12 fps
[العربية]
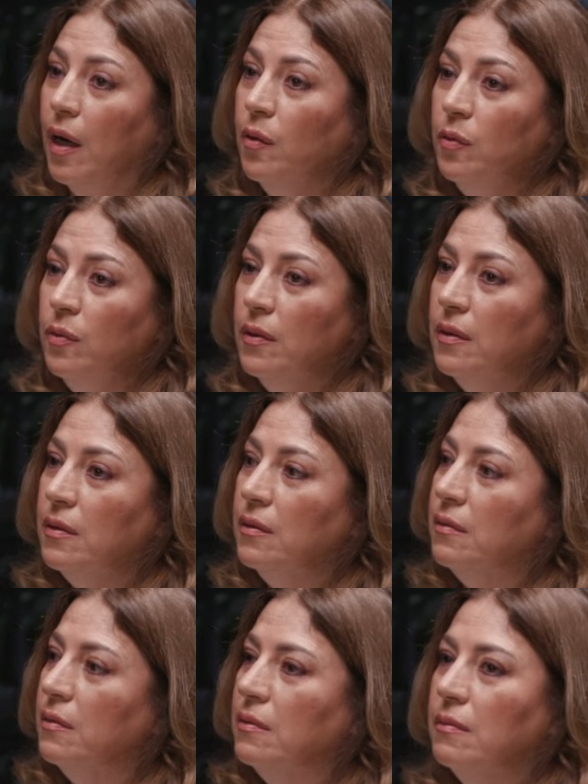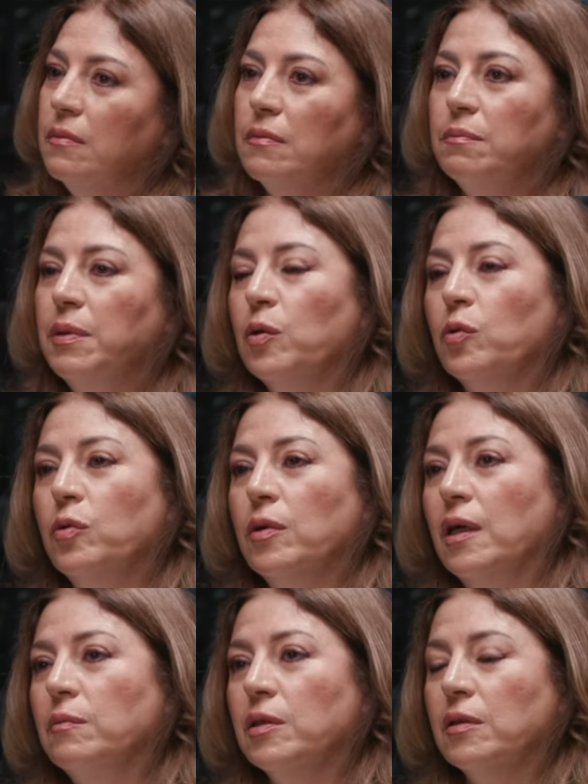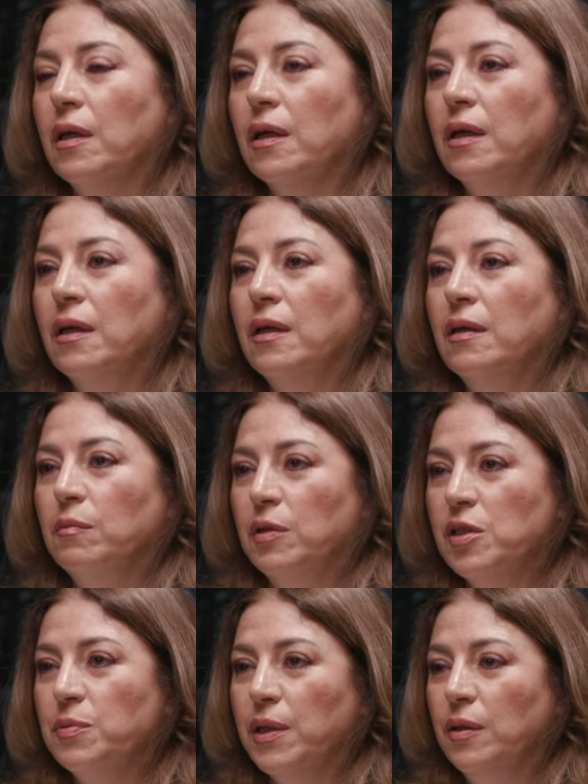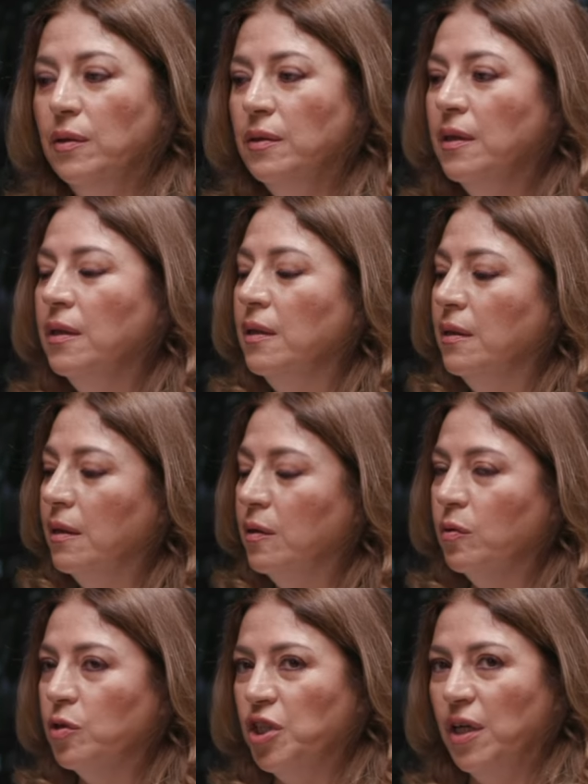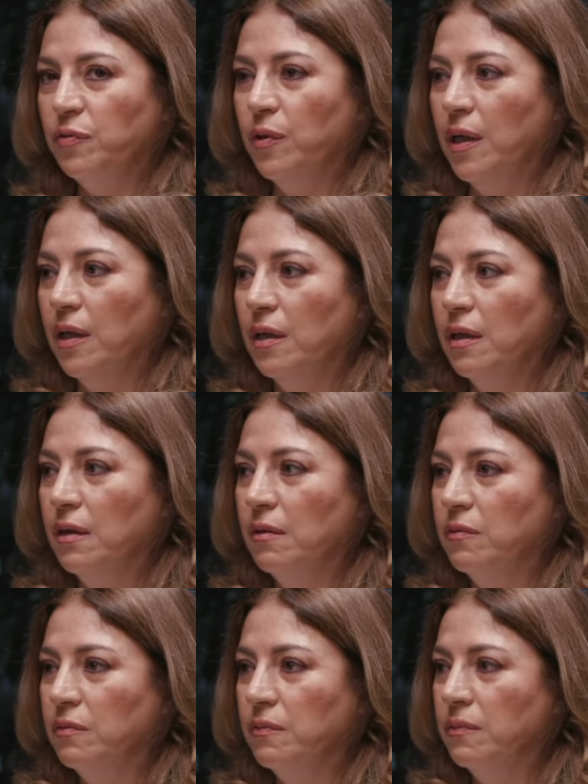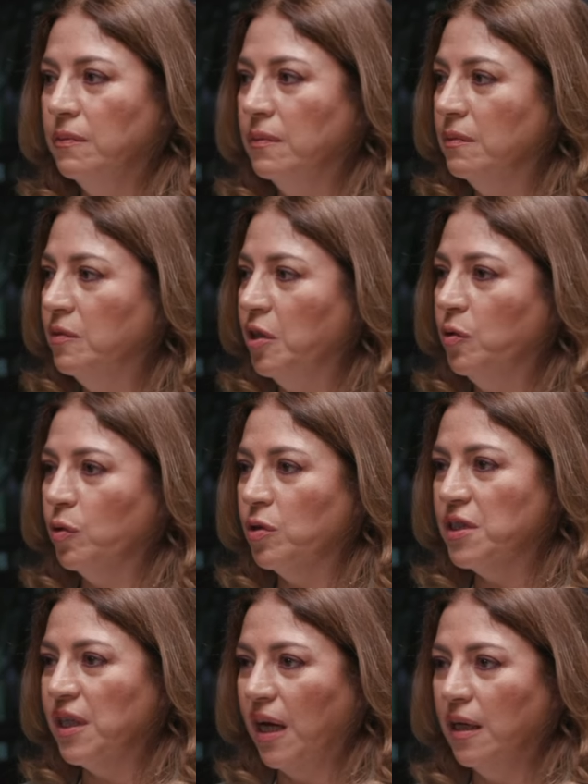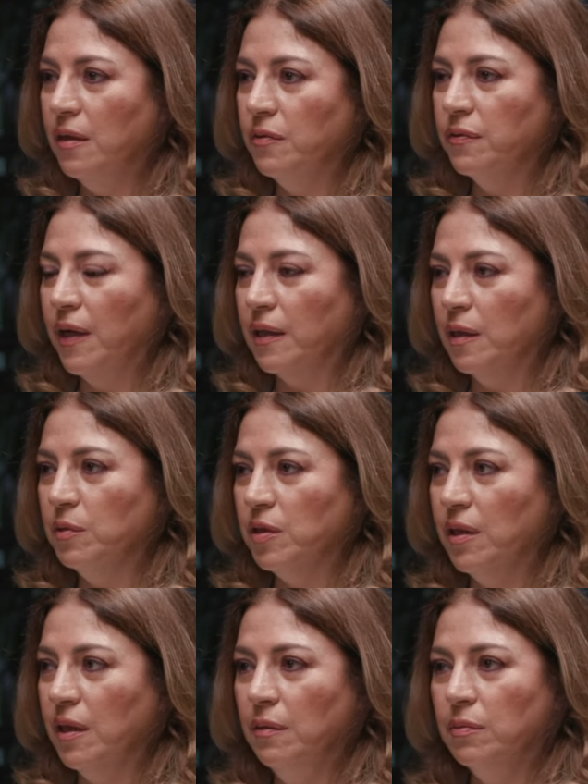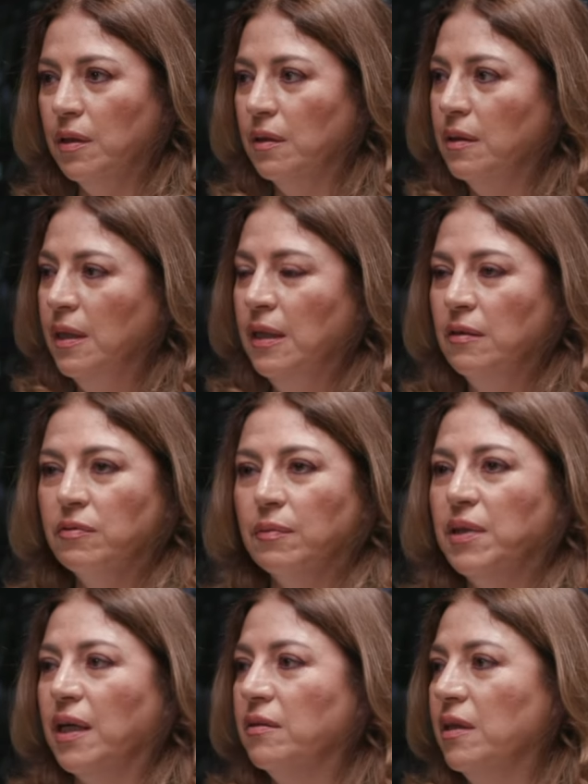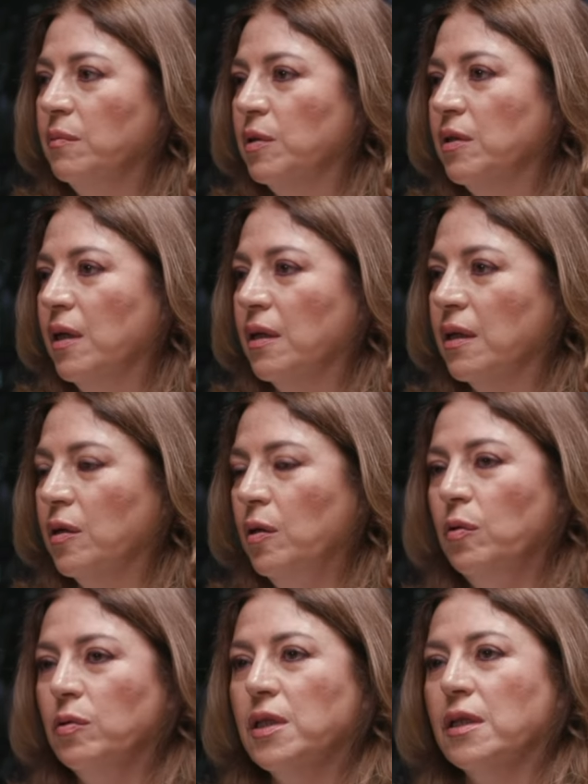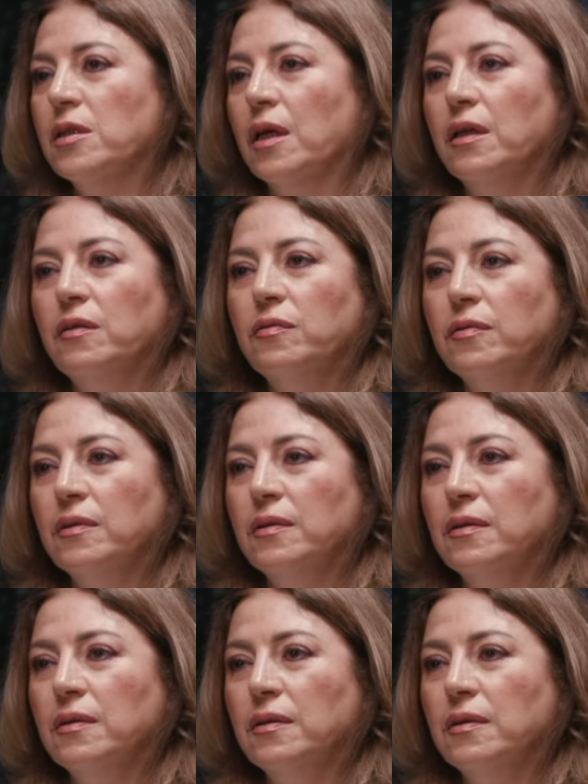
او بلغوا علم الطاقه بالنسبه لهم انه شافوا هالتيك توك السخيف عن علم الطاقه فبتعطي علم الطاقه كله صار سخيف